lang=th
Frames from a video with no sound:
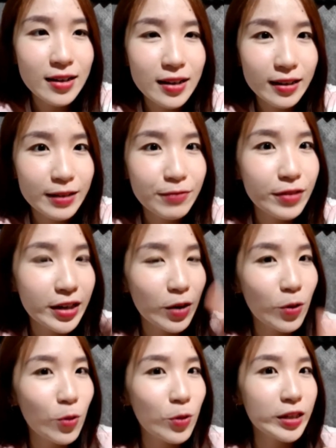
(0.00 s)
กคลิปวิดีโอ
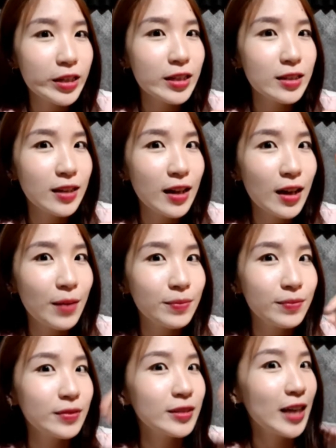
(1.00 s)
ที่จะ
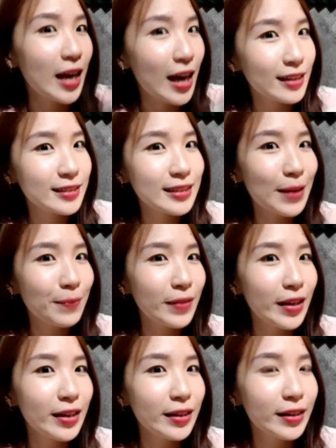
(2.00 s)
ทำฉากซ้ำ
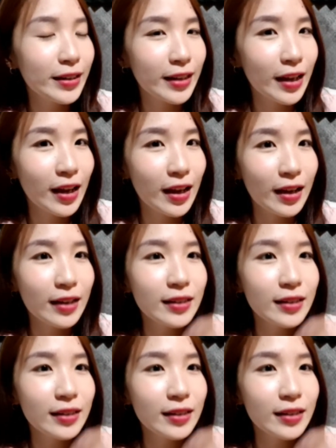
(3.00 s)
ได้เลยนะคะ